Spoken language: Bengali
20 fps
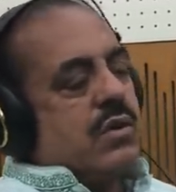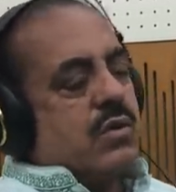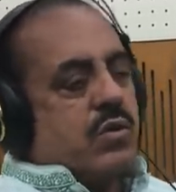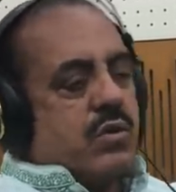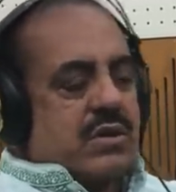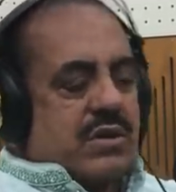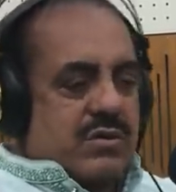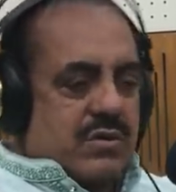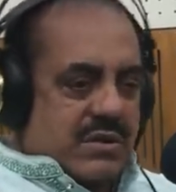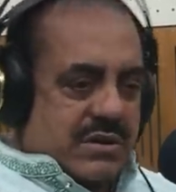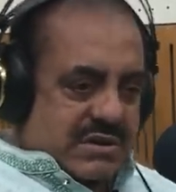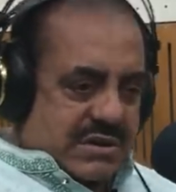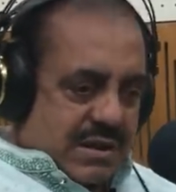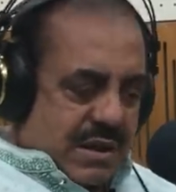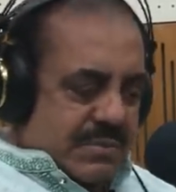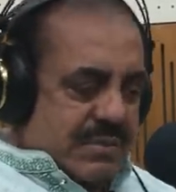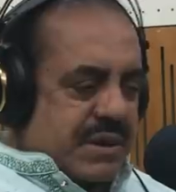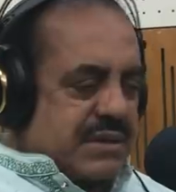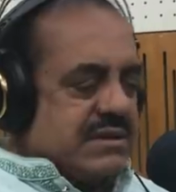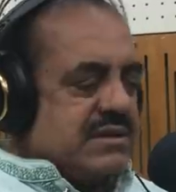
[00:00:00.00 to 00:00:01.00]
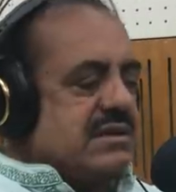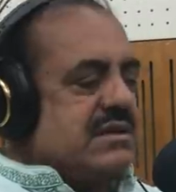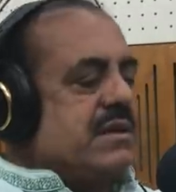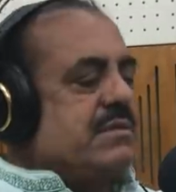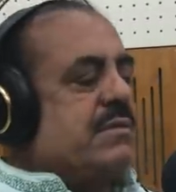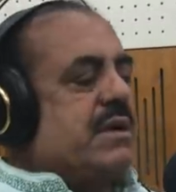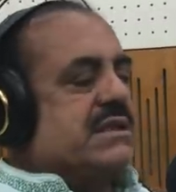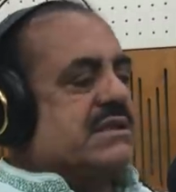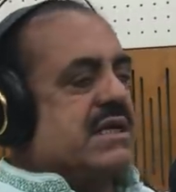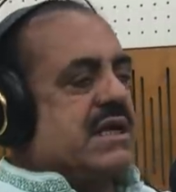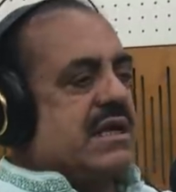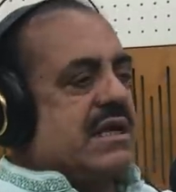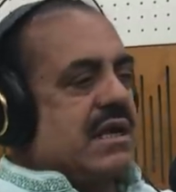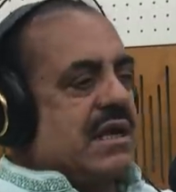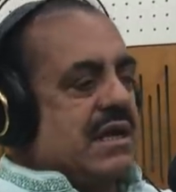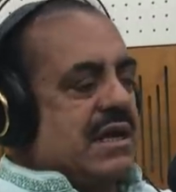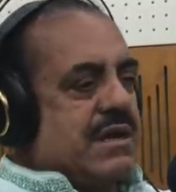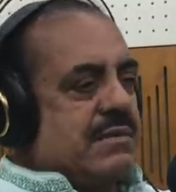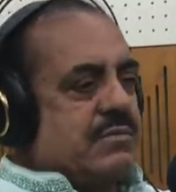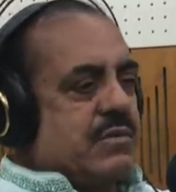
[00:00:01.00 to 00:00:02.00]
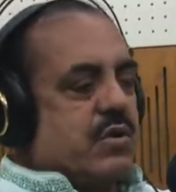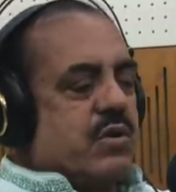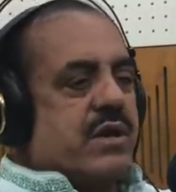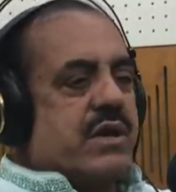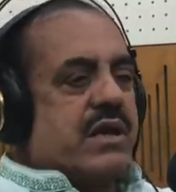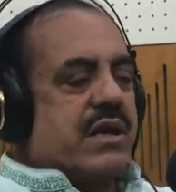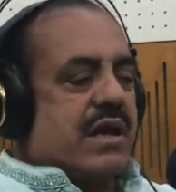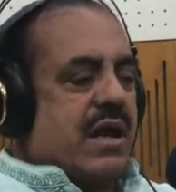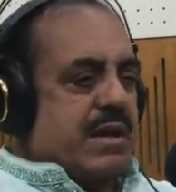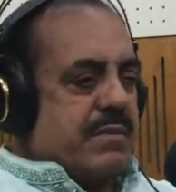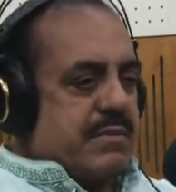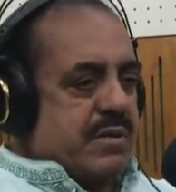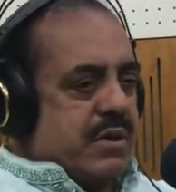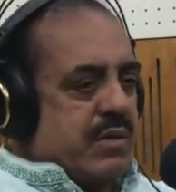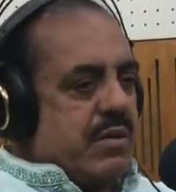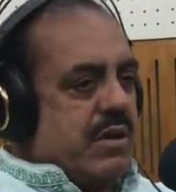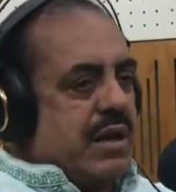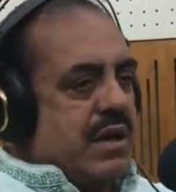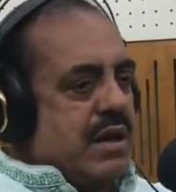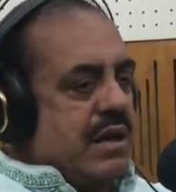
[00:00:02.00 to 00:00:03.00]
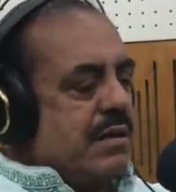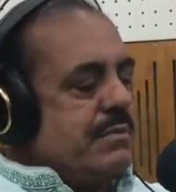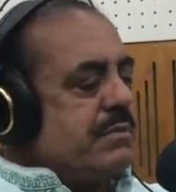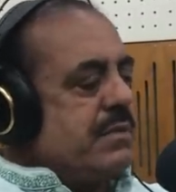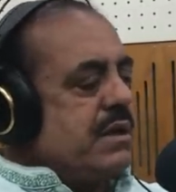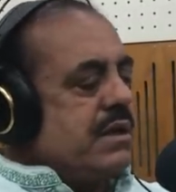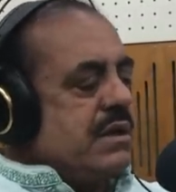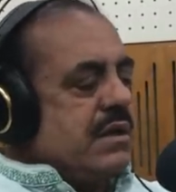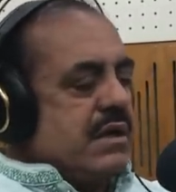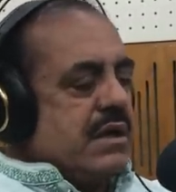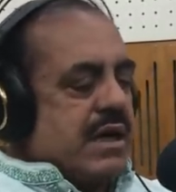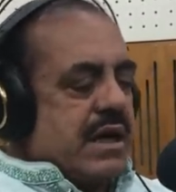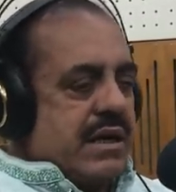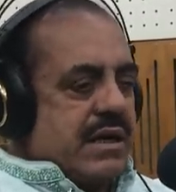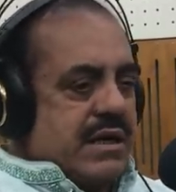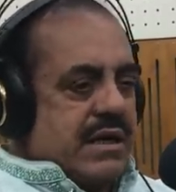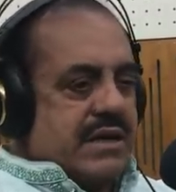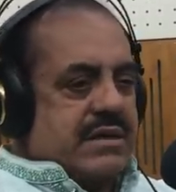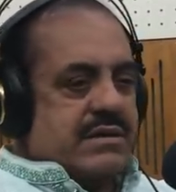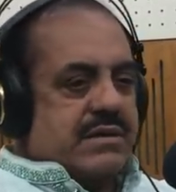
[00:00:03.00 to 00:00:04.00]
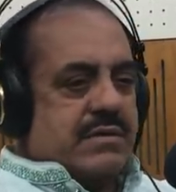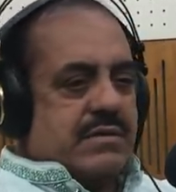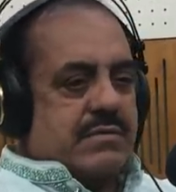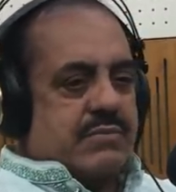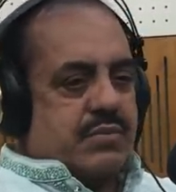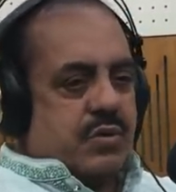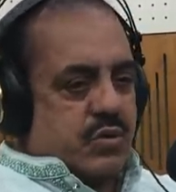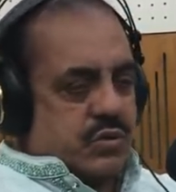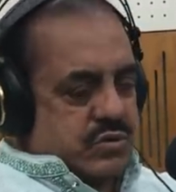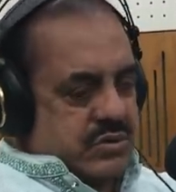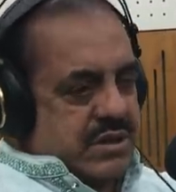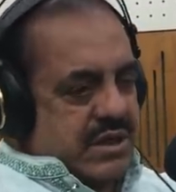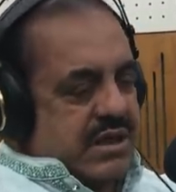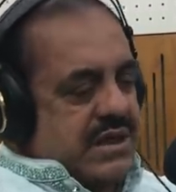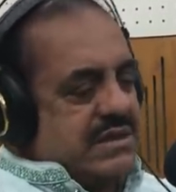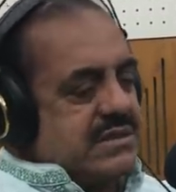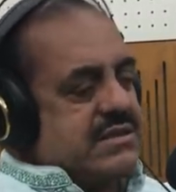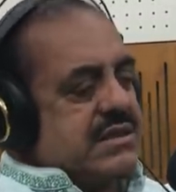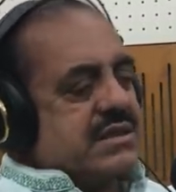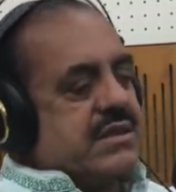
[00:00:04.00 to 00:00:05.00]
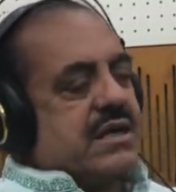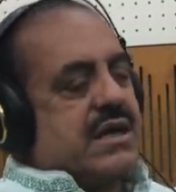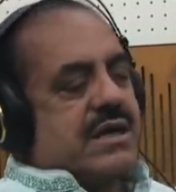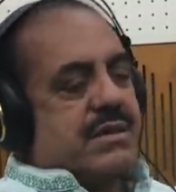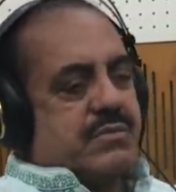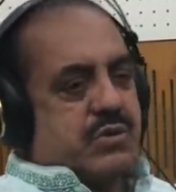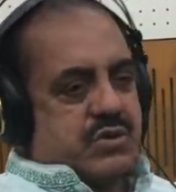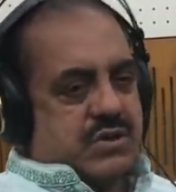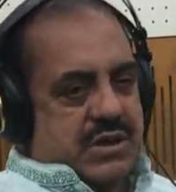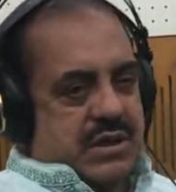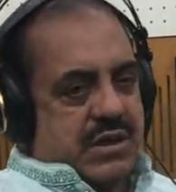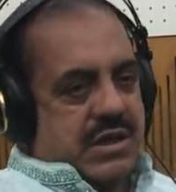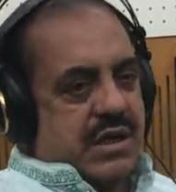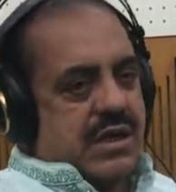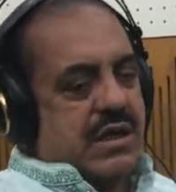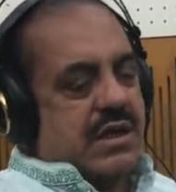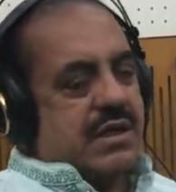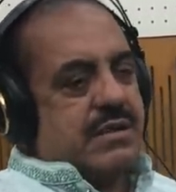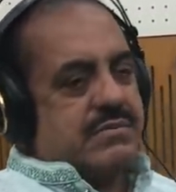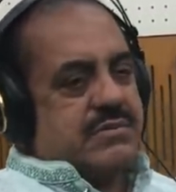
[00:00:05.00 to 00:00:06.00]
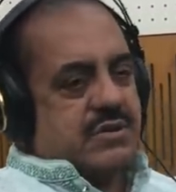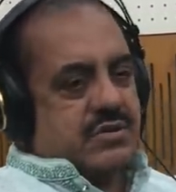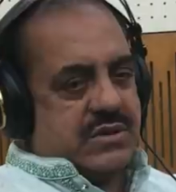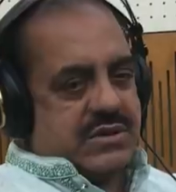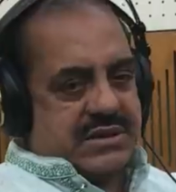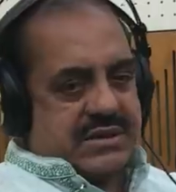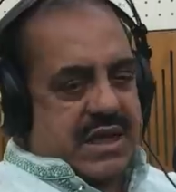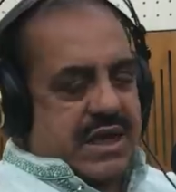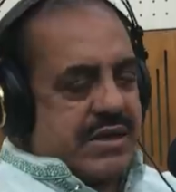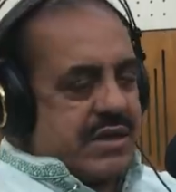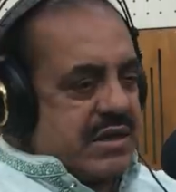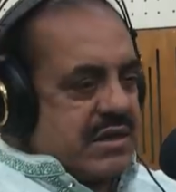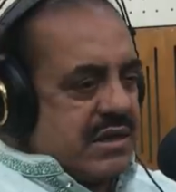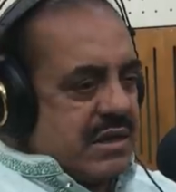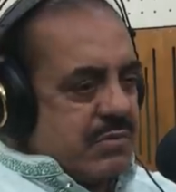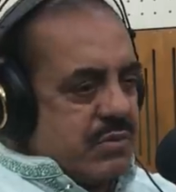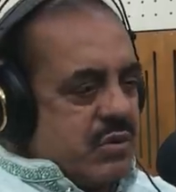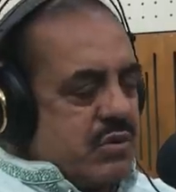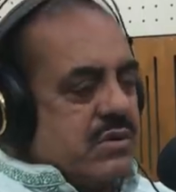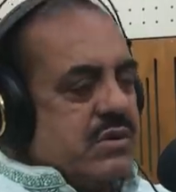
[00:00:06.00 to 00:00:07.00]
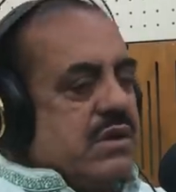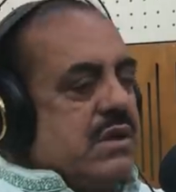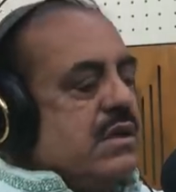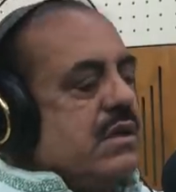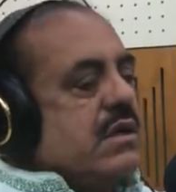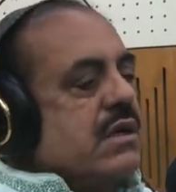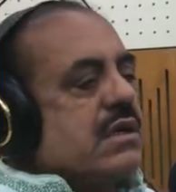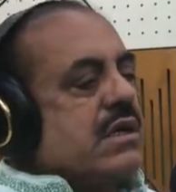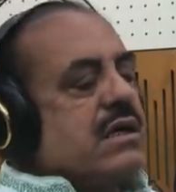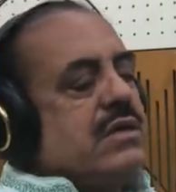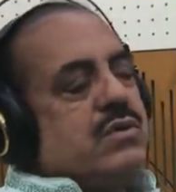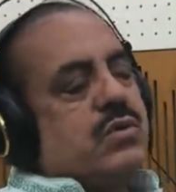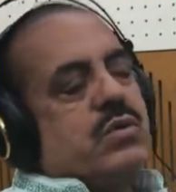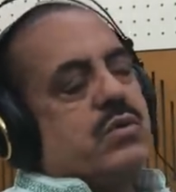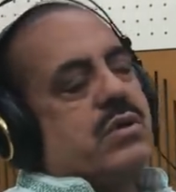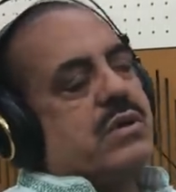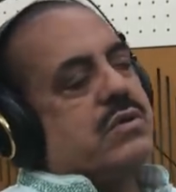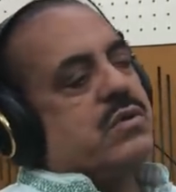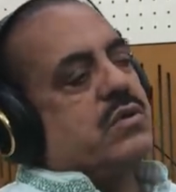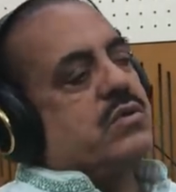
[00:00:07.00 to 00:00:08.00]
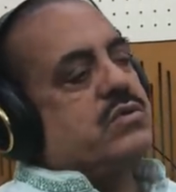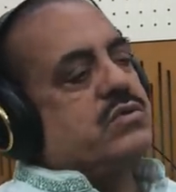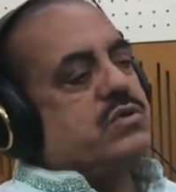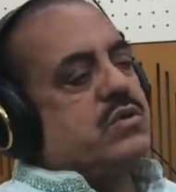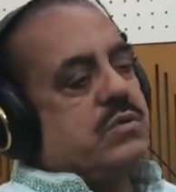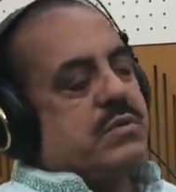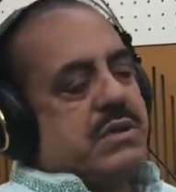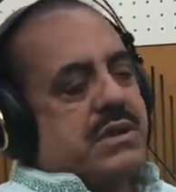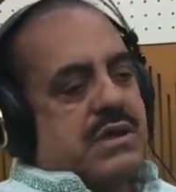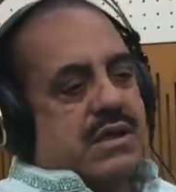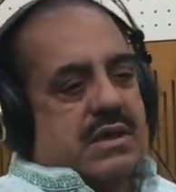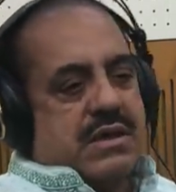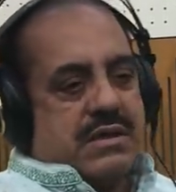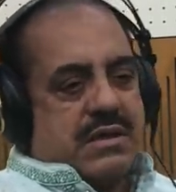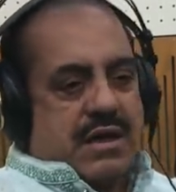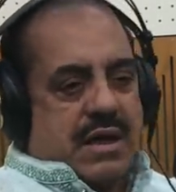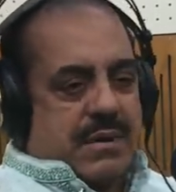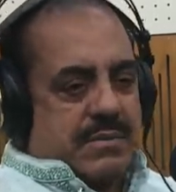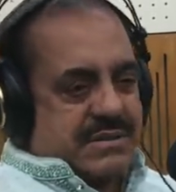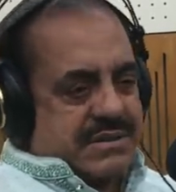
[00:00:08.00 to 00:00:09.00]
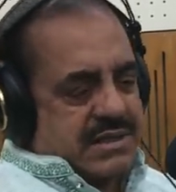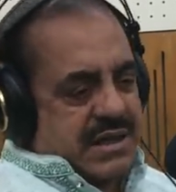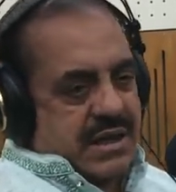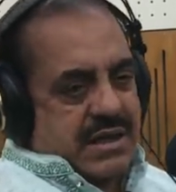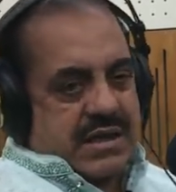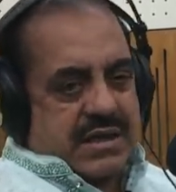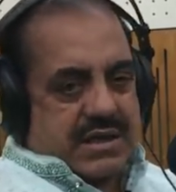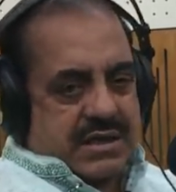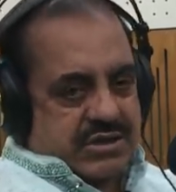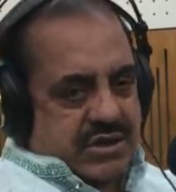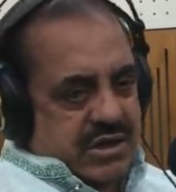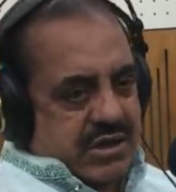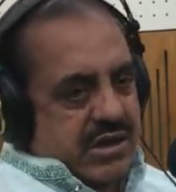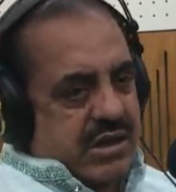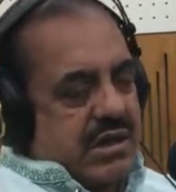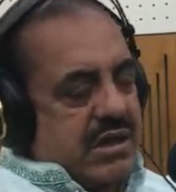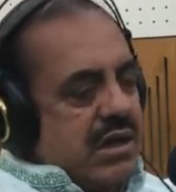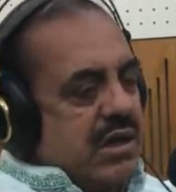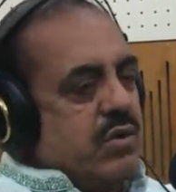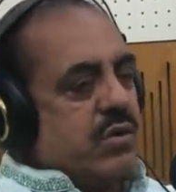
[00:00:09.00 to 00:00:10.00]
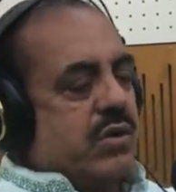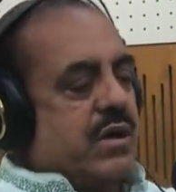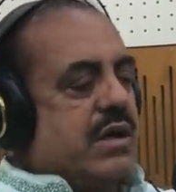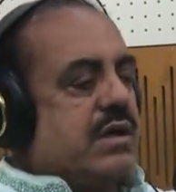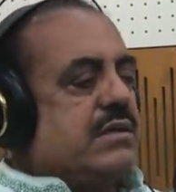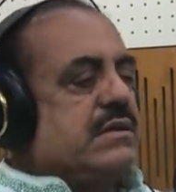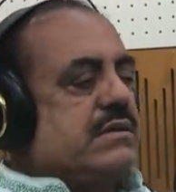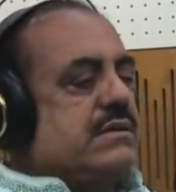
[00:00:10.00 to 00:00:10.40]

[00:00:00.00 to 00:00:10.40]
করে সাবনাজিদের বাসায় গেলাম ওখানে নাইমকেও আনলাম এনে প্রডিউসারের কাছ থেকে টাকা পয়সা নিয়ে গেলাম যদি সাইনিং দিব আচ্ছা। কিন্তু ওরা তখন ছবিটা আমার সাইনিংটা সেদিন নিল না